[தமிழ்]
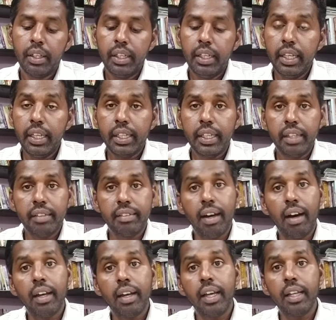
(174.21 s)
இயற்கை
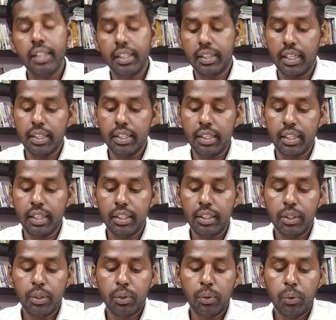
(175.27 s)
சாராத தளத்தில்
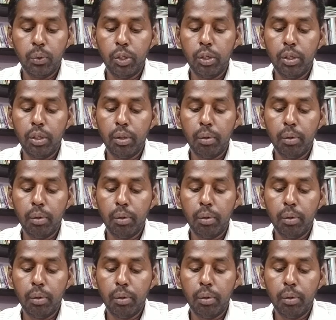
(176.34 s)
ஒரு